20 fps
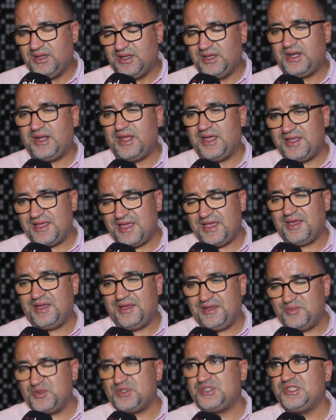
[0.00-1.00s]
راه
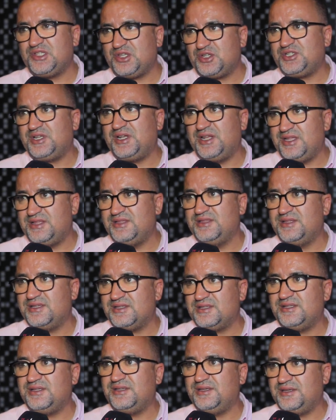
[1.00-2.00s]
آه، باش نرجع لهاد
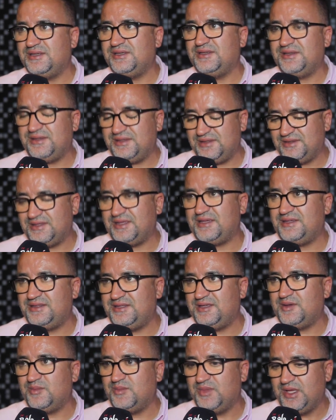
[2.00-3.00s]
الناس اللي الله
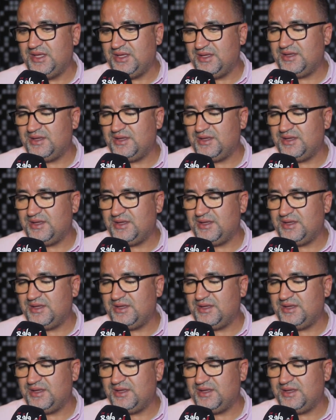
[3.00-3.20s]
يهديهم